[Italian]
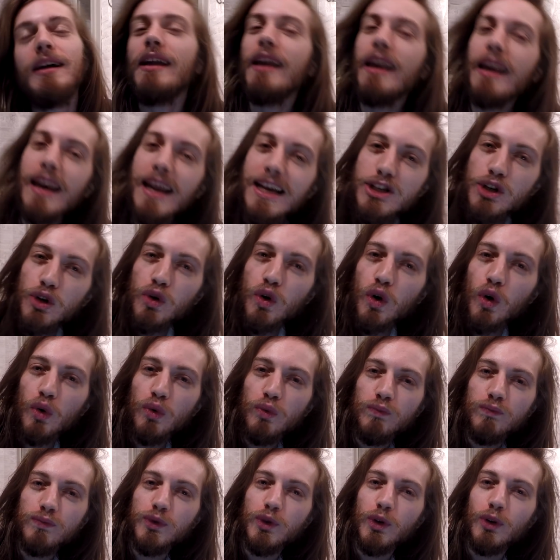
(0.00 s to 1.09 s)
Il
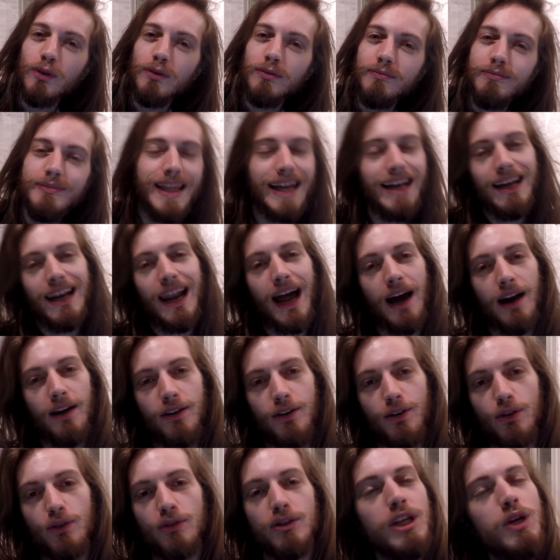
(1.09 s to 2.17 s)
conto
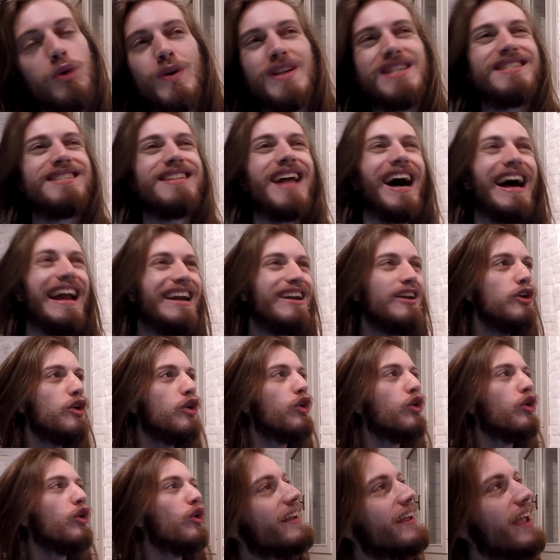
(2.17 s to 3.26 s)
dell'anno, di
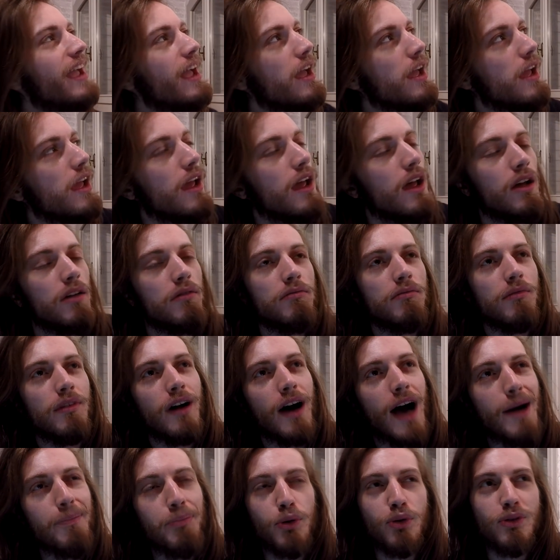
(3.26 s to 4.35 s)
quest'anno che
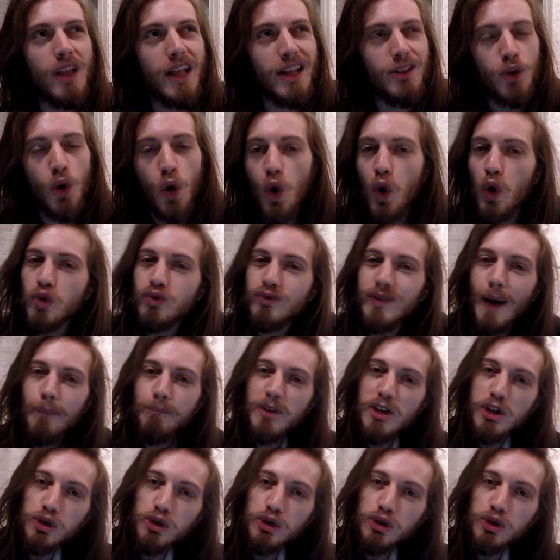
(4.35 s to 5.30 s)
ha portato tante